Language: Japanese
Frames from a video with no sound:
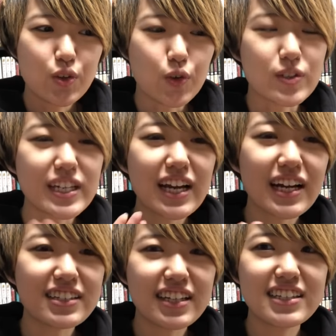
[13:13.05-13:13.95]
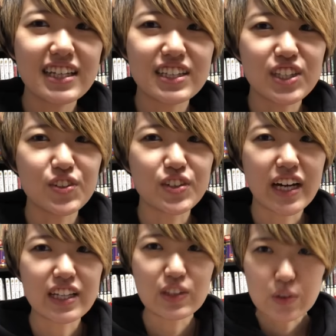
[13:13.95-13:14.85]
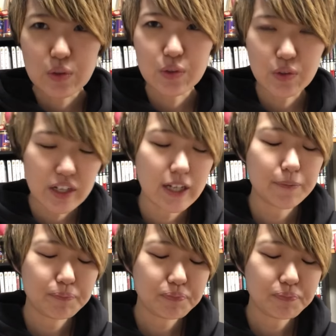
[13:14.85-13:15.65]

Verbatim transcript: こう参加できたっていう感動とか